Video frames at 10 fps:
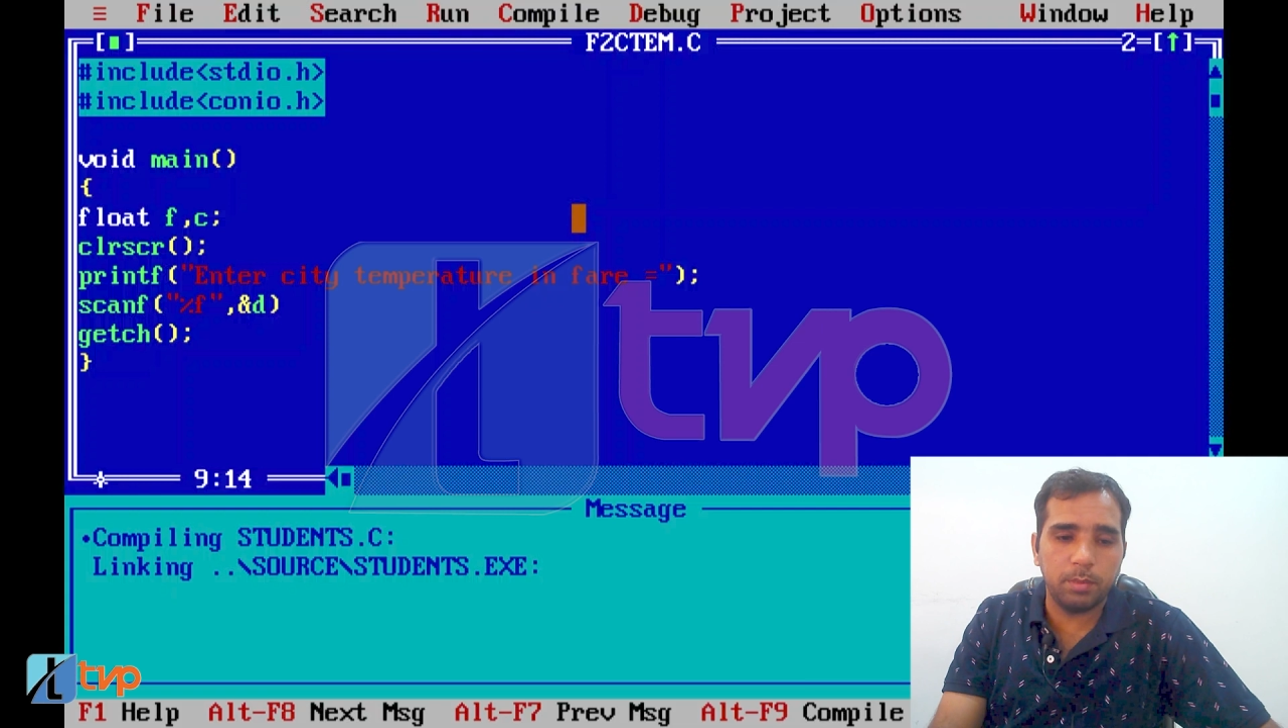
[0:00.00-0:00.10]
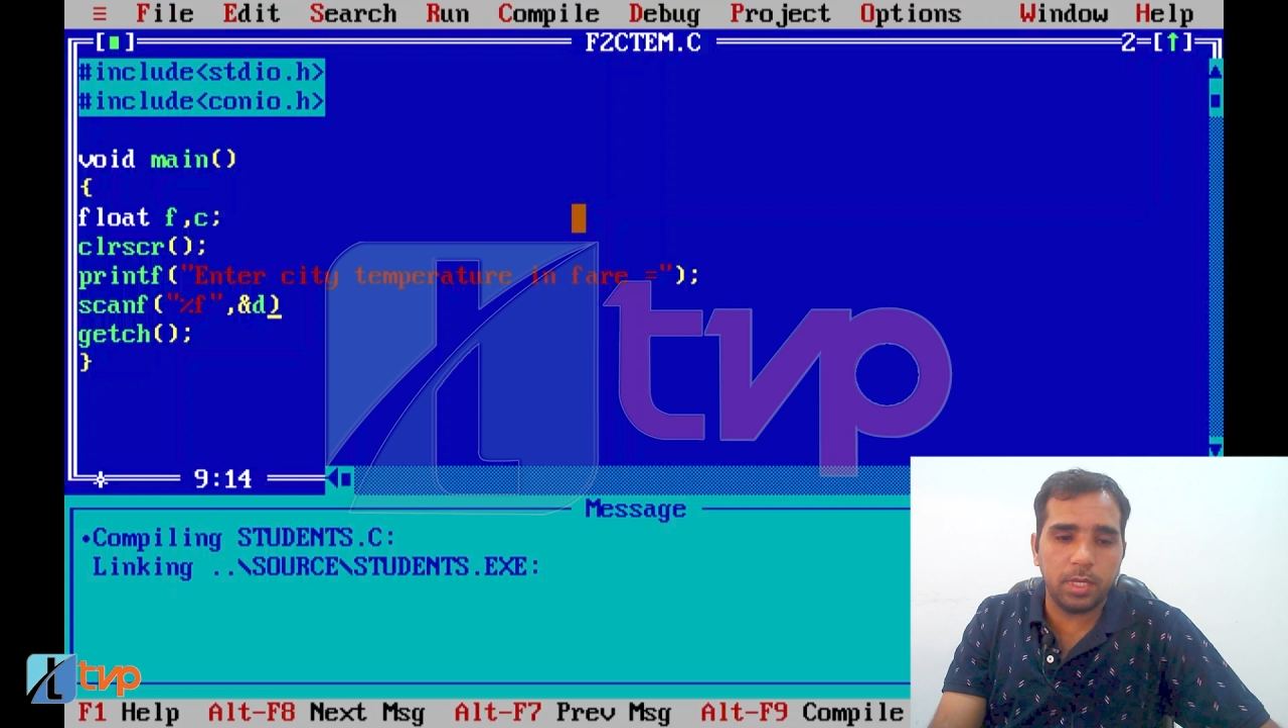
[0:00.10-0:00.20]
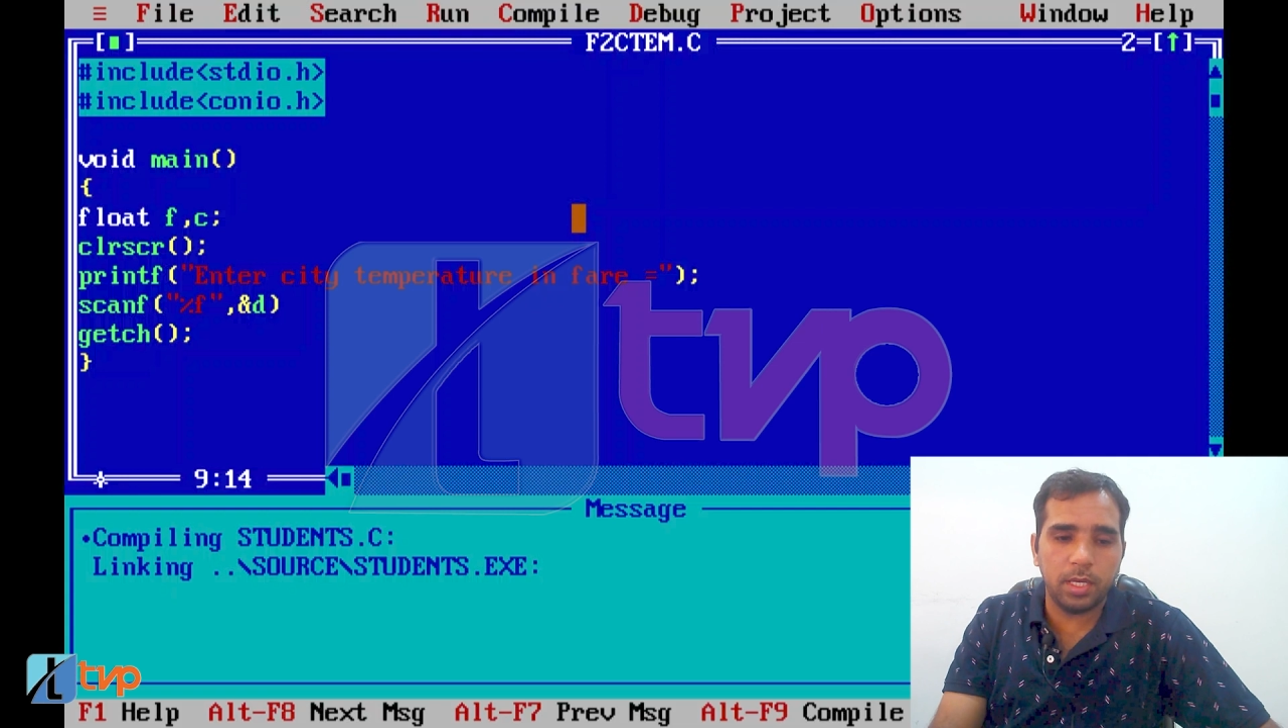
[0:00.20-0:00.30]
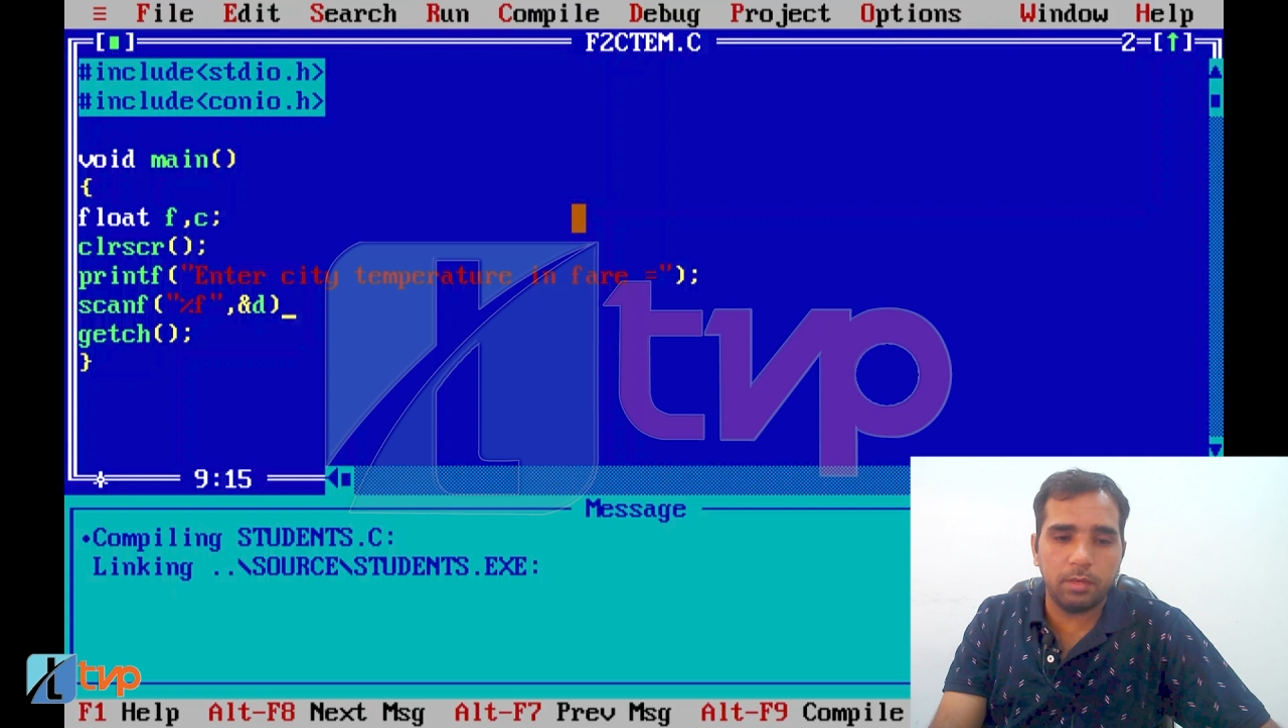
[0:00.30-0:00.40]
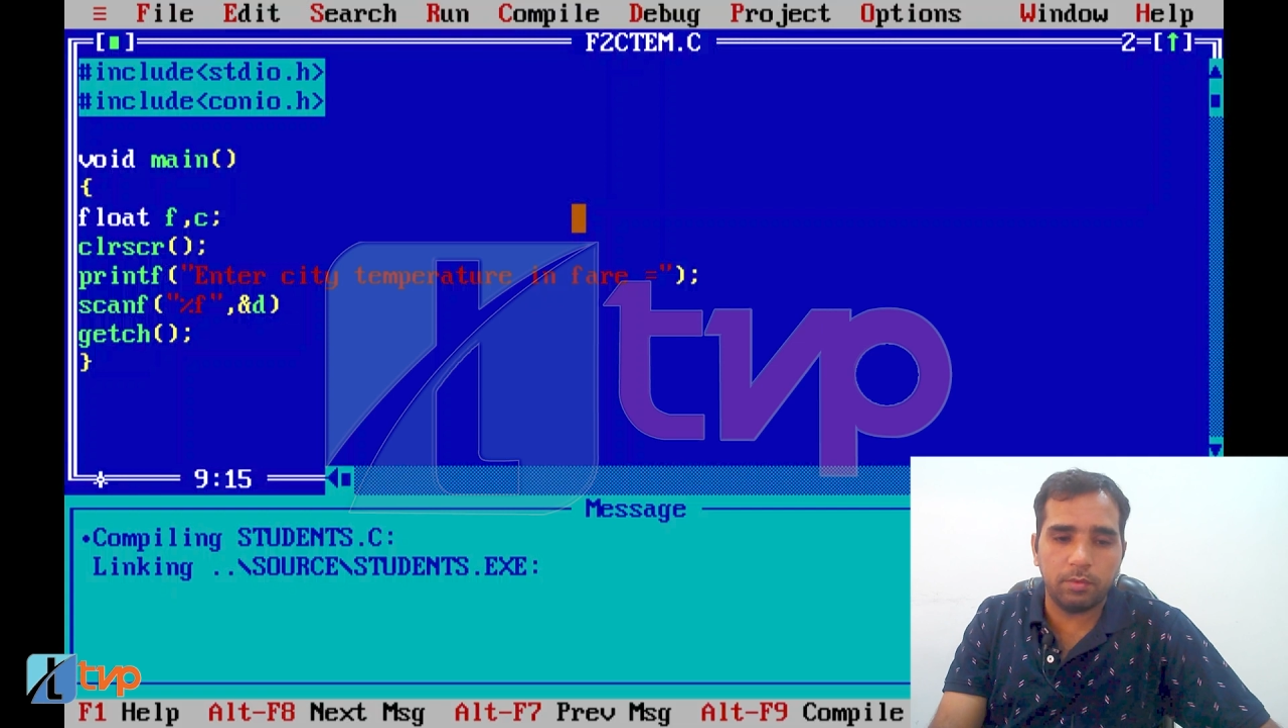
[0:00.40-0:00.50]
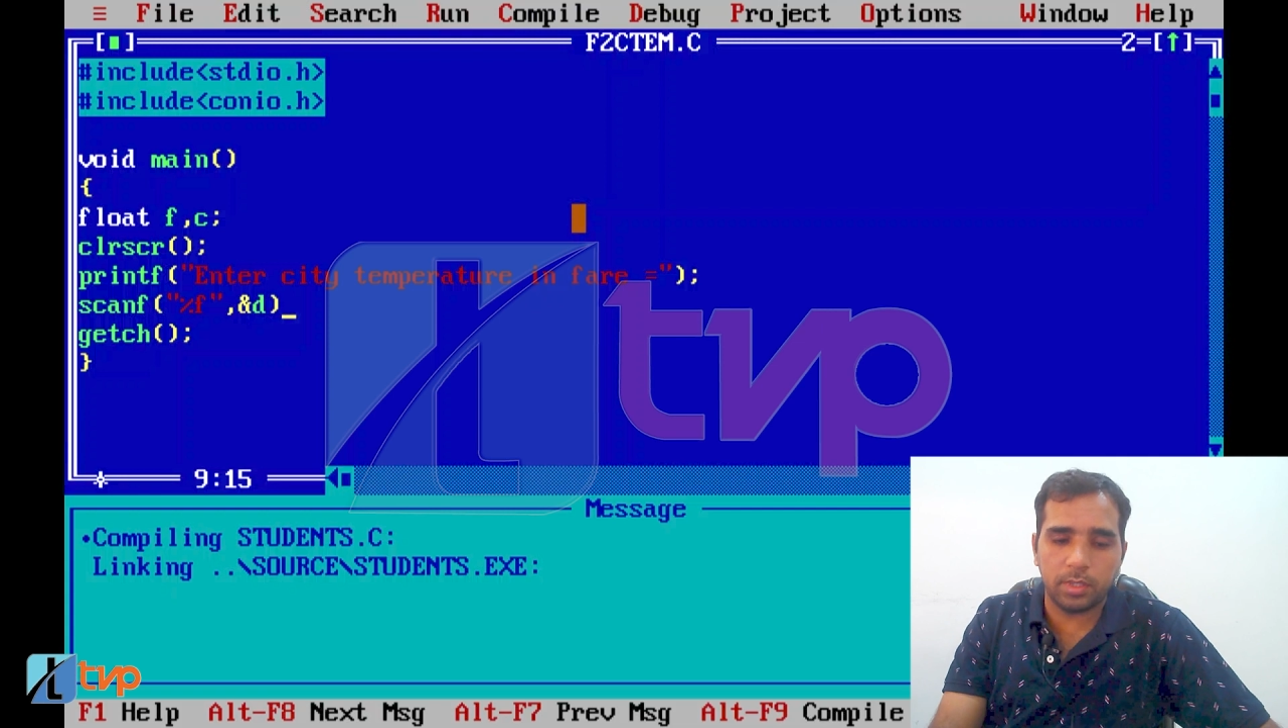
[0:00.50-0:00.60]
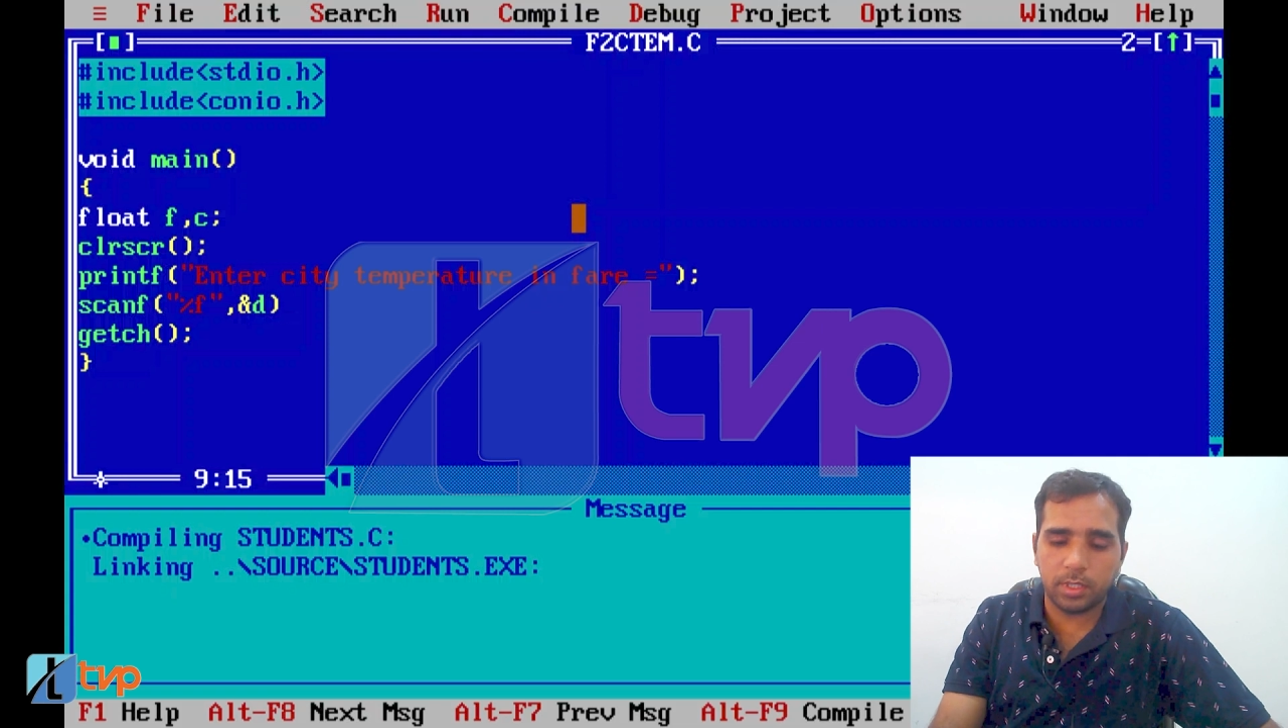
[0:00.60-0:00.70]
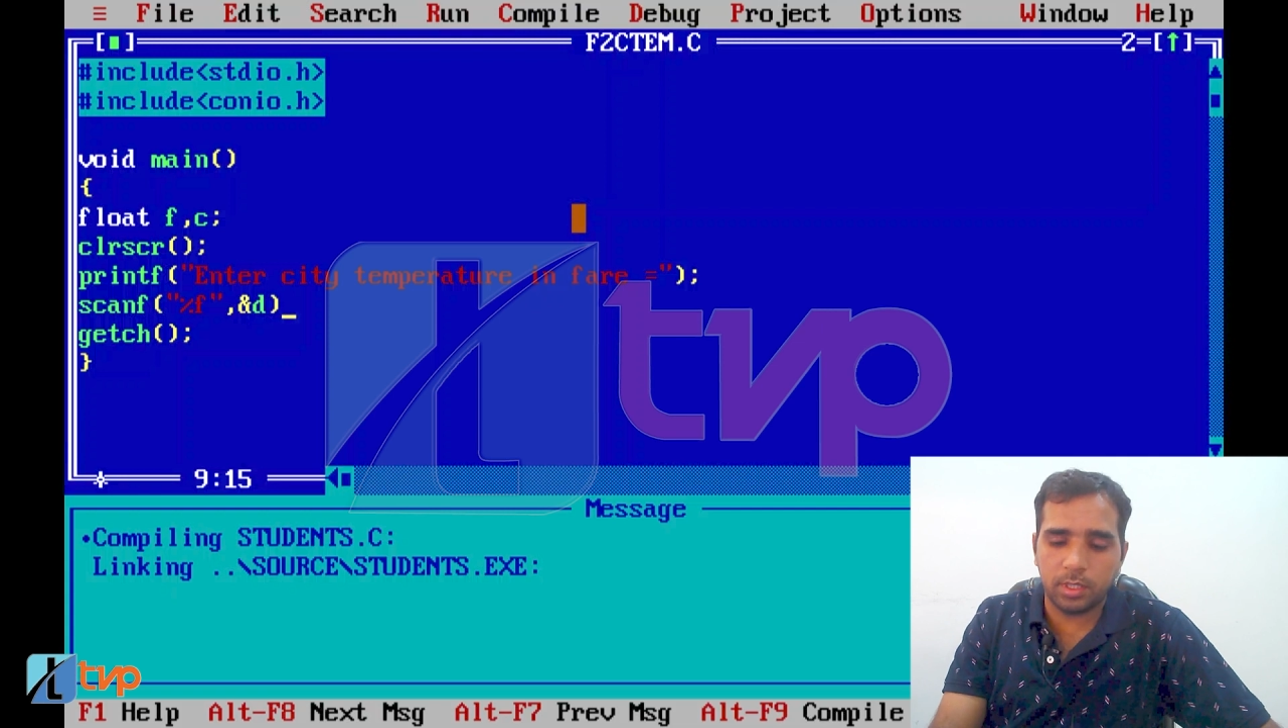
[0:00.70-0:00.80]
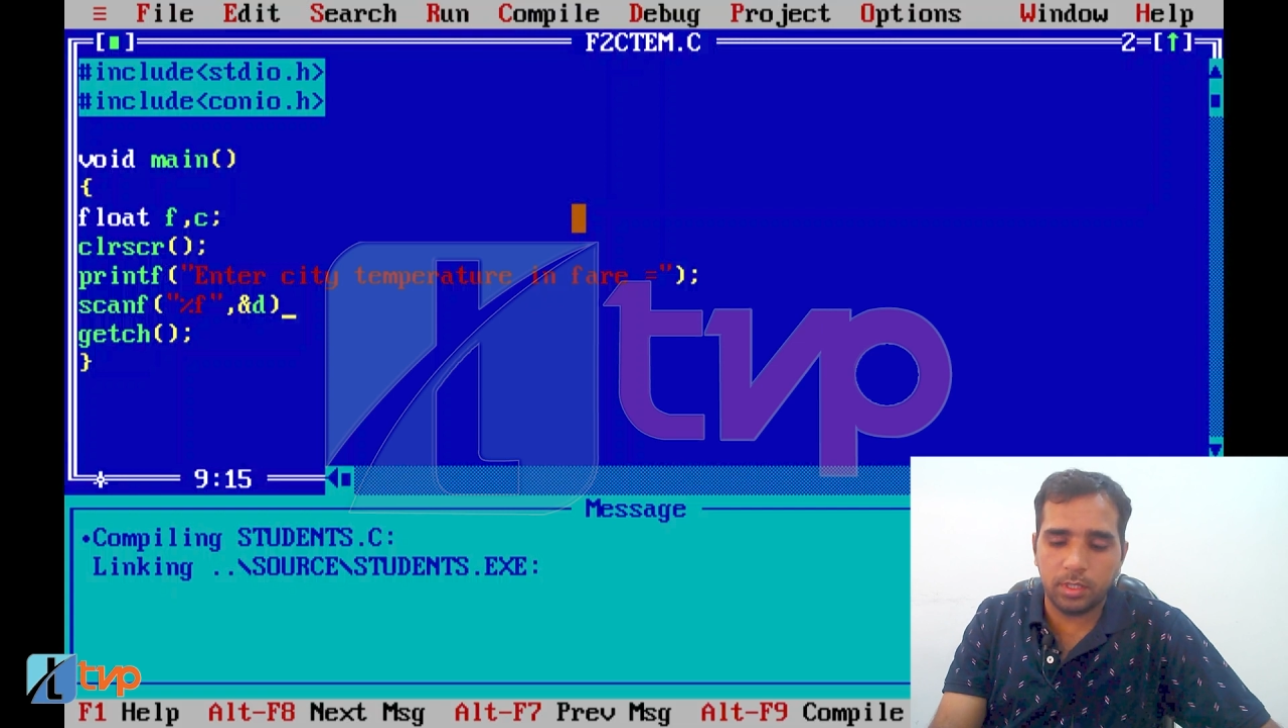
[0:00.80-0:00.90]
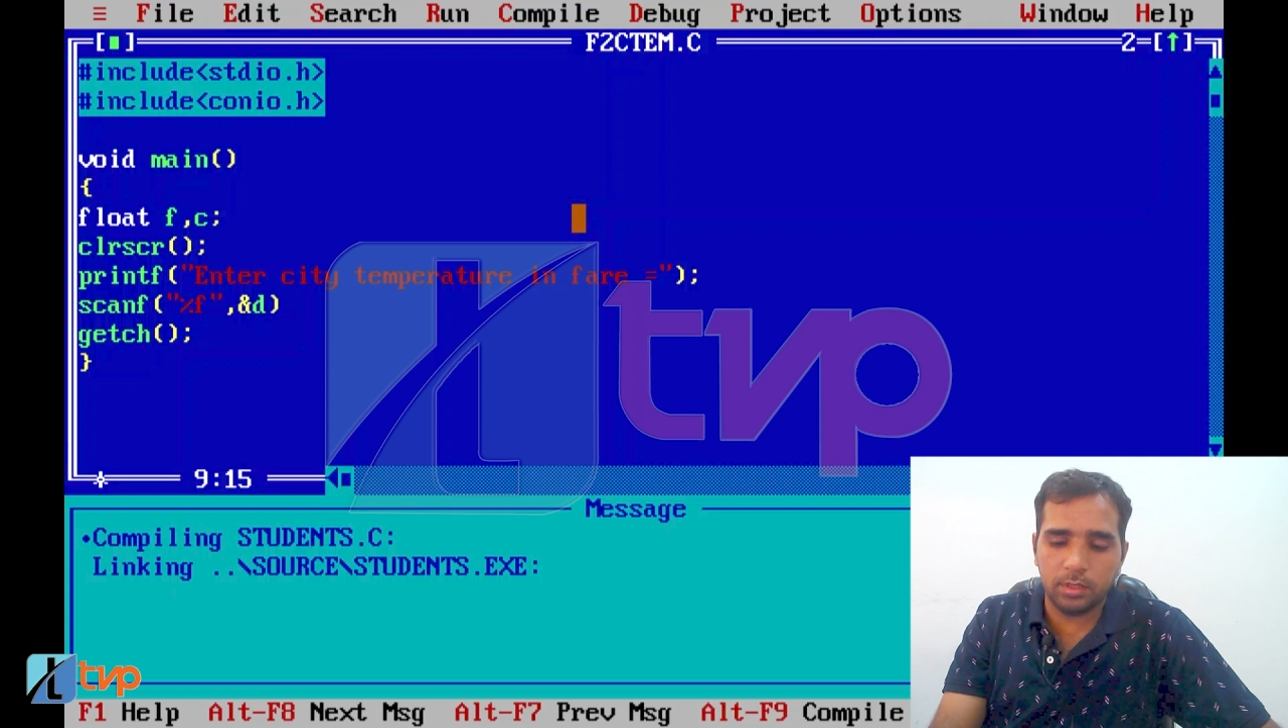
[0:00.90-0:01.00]
में एफ आ
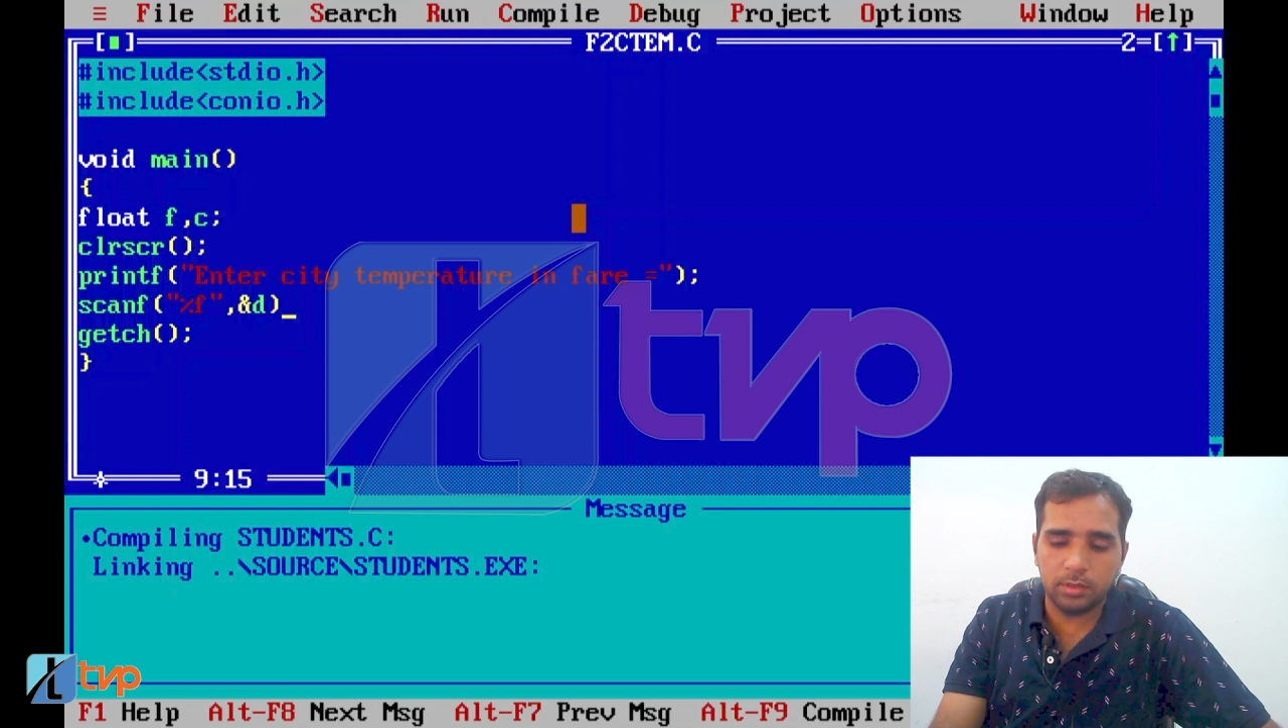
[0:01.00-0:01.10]
गया